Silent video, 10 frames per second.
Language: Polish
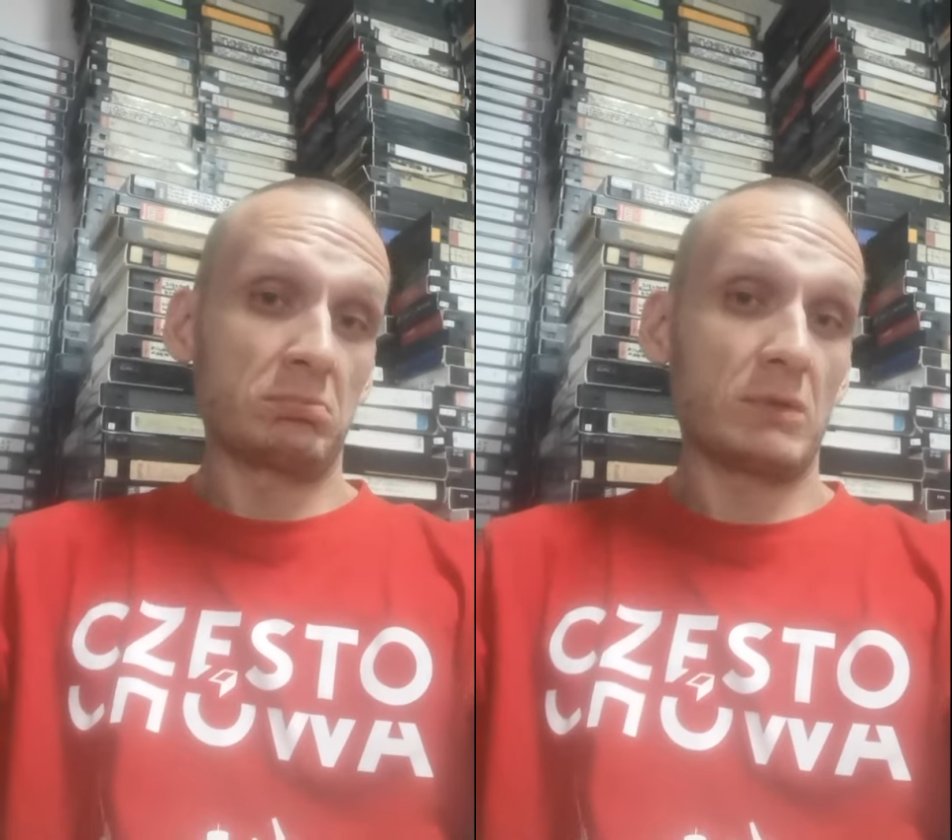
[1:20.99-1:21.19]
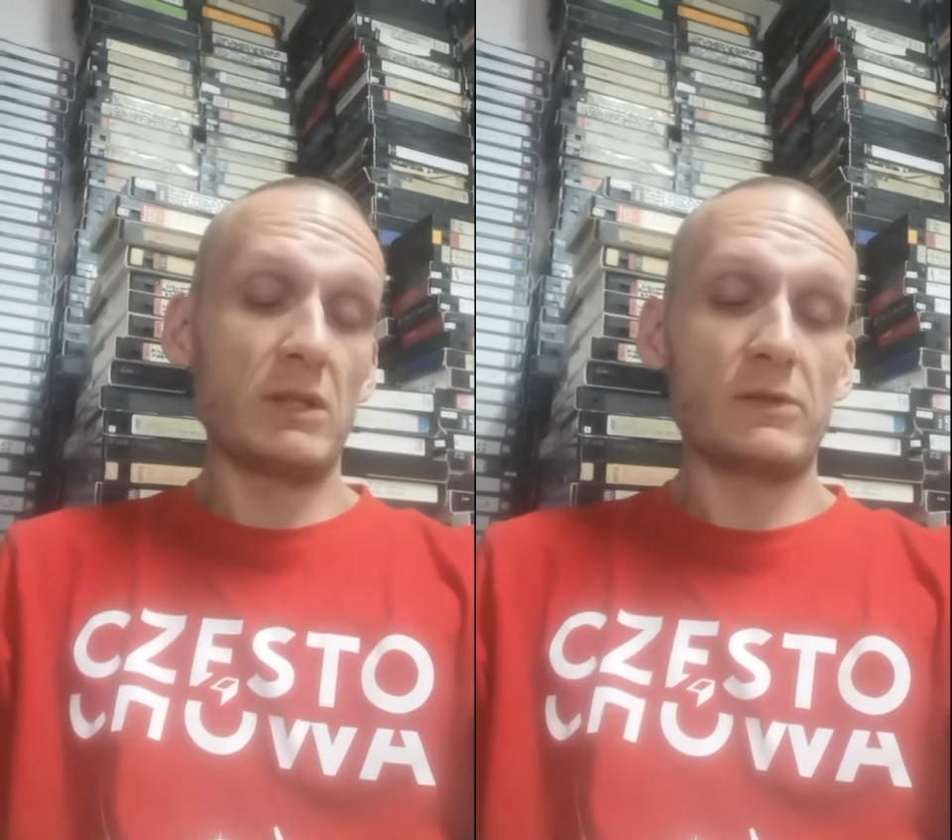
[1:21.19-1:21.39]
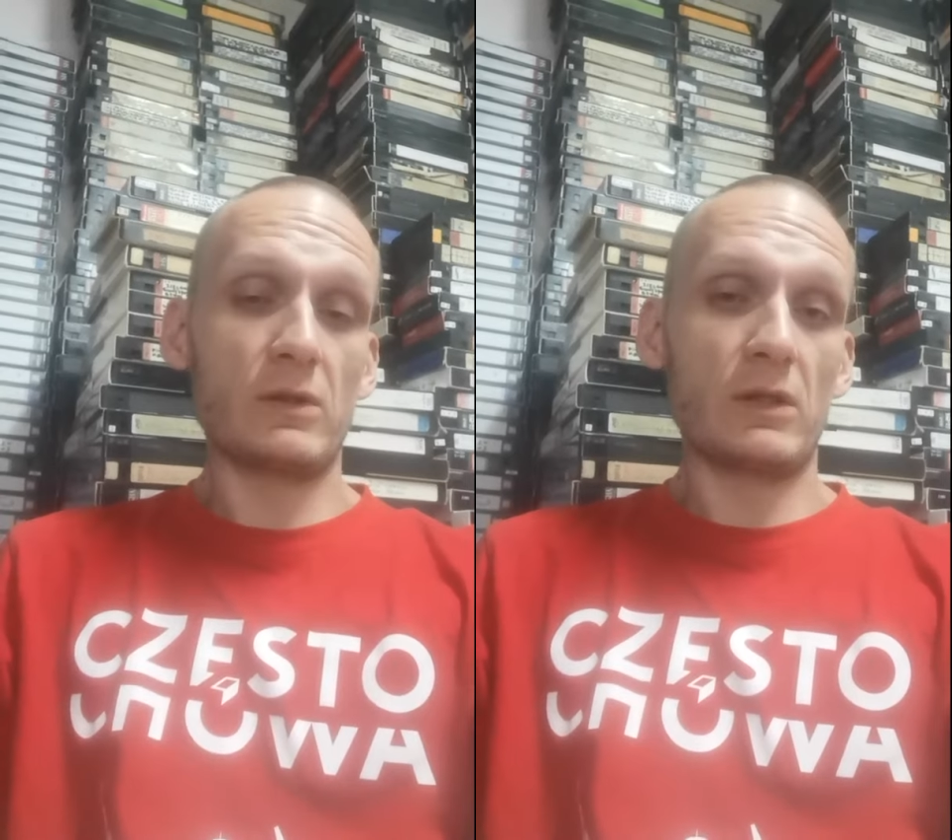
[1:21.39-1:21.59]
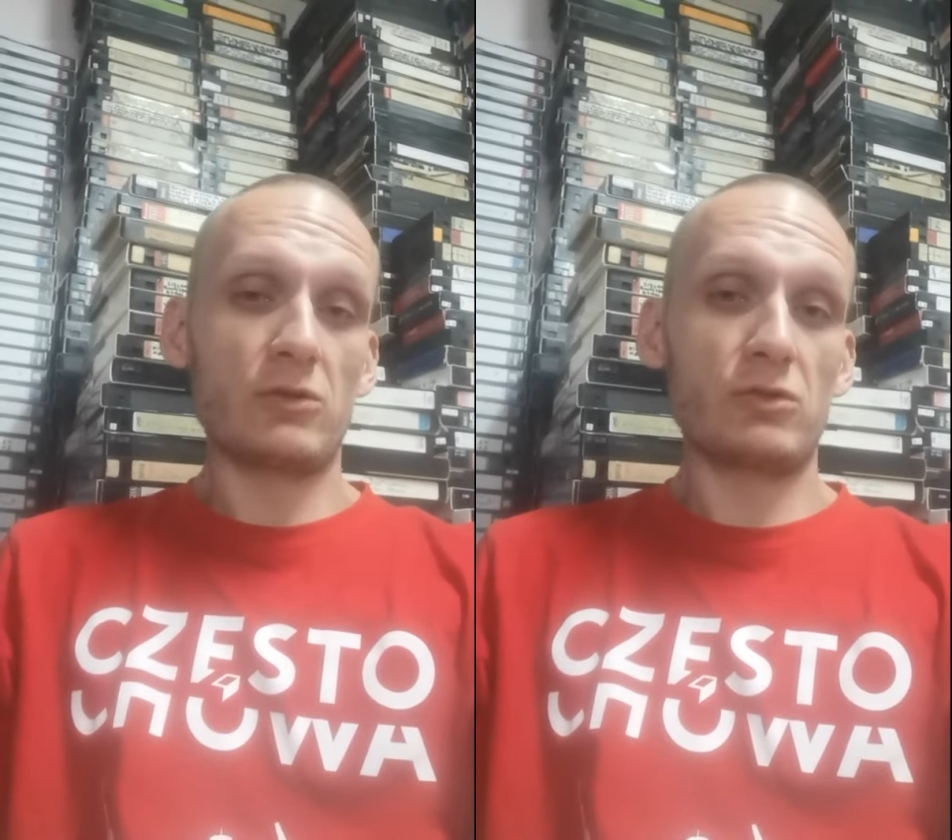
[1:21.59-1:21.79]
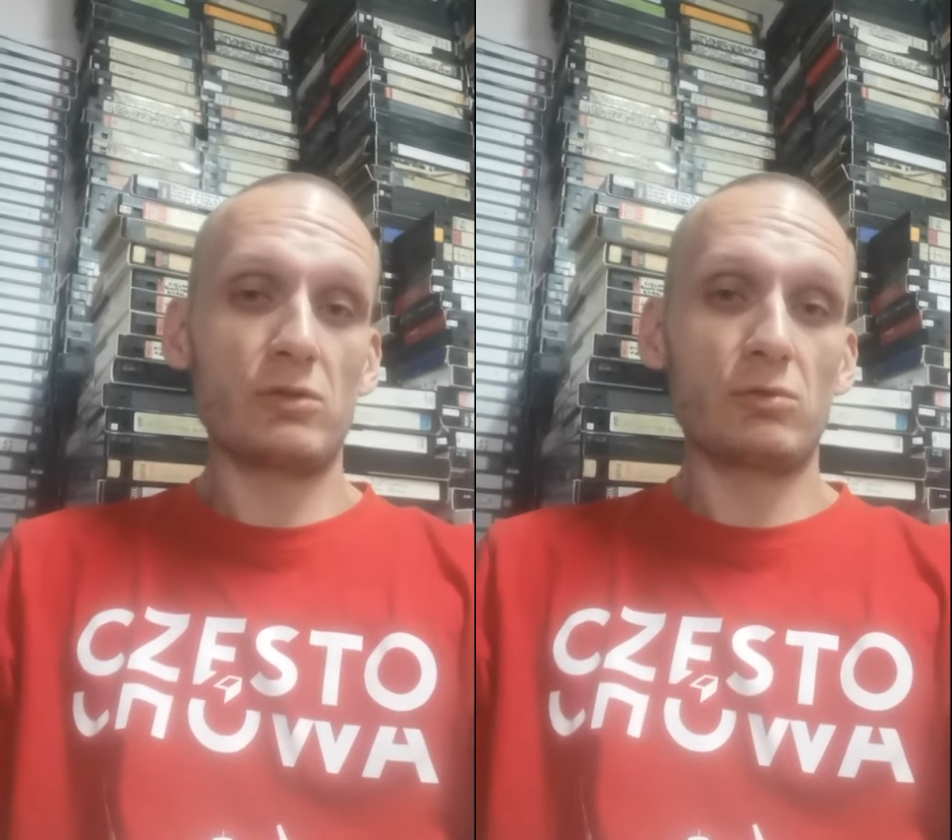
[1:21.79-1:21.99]
nic
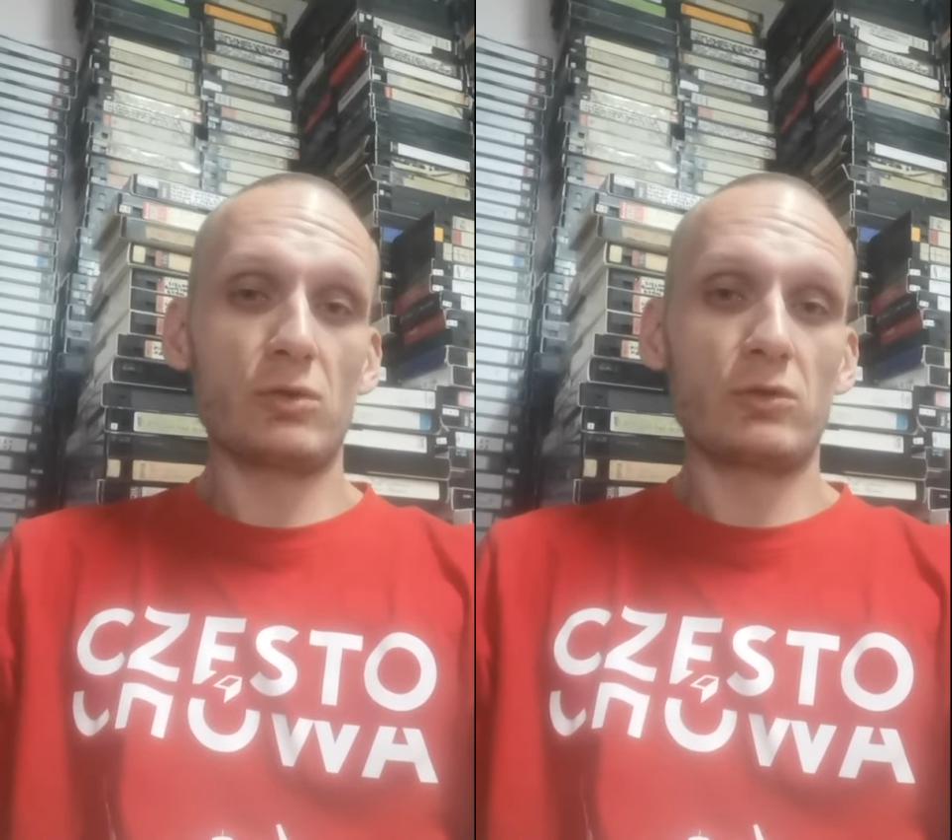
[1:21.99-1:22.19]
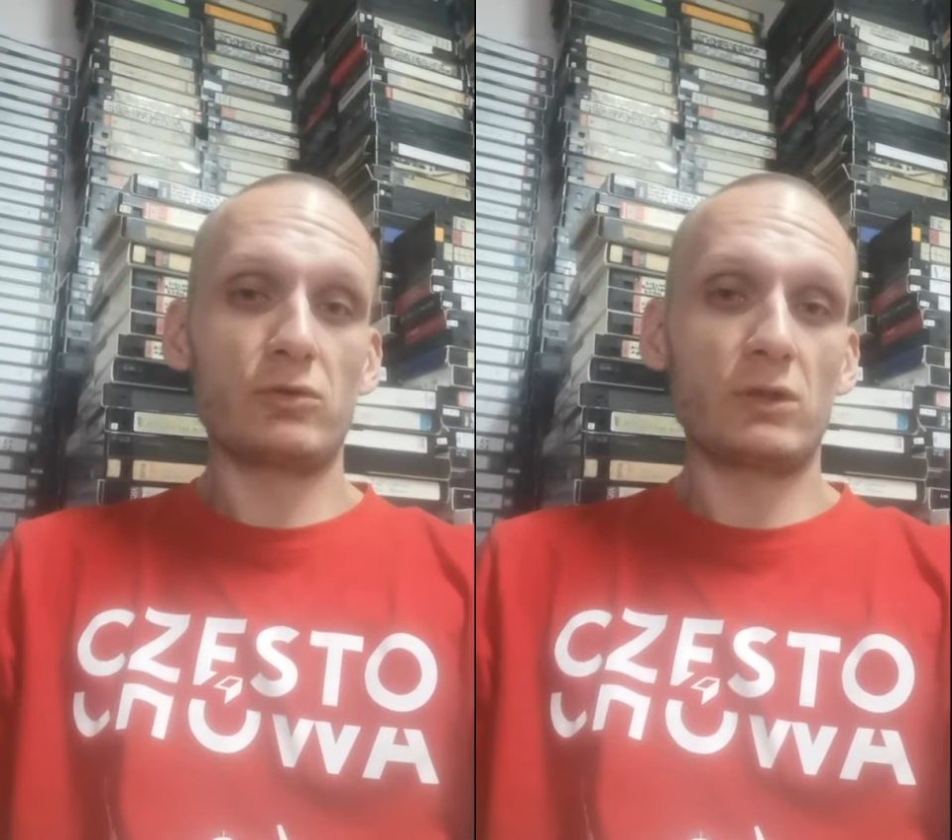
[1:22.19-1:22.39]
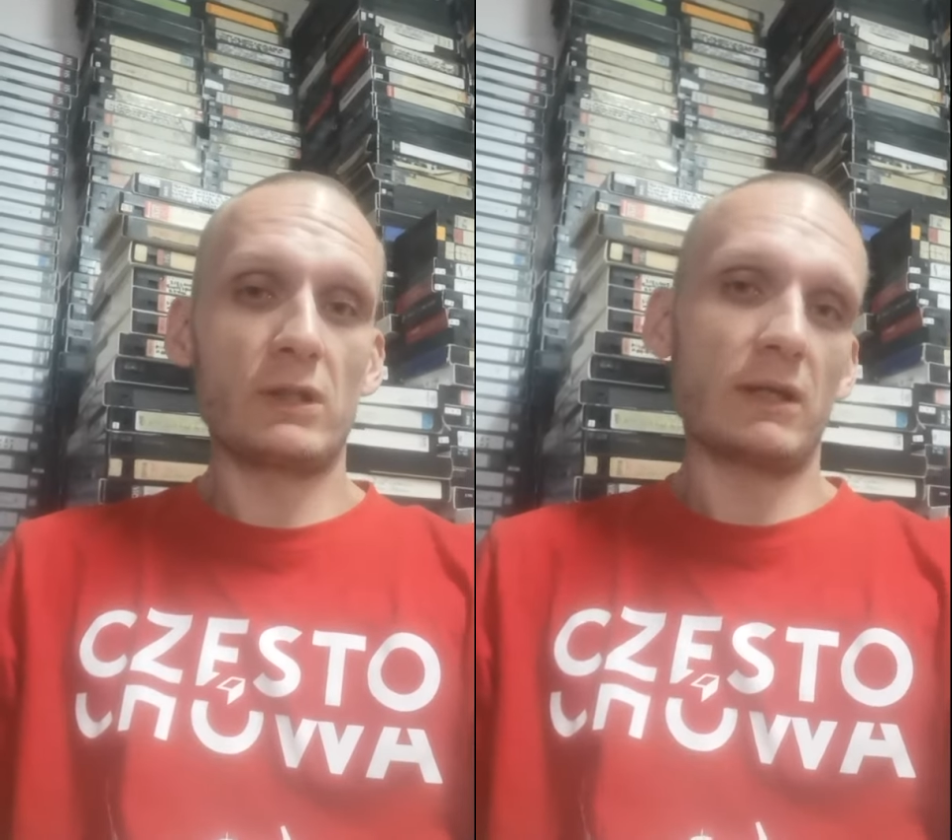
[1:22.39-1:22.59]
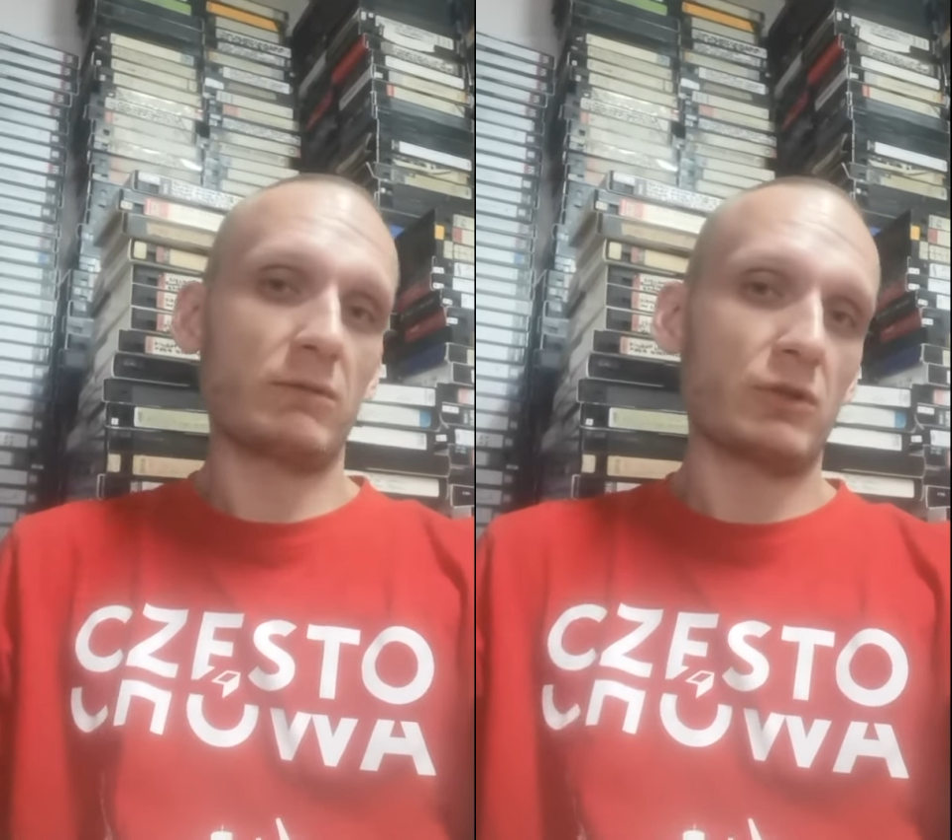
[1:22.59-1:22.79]
dodać, nic ująć i tak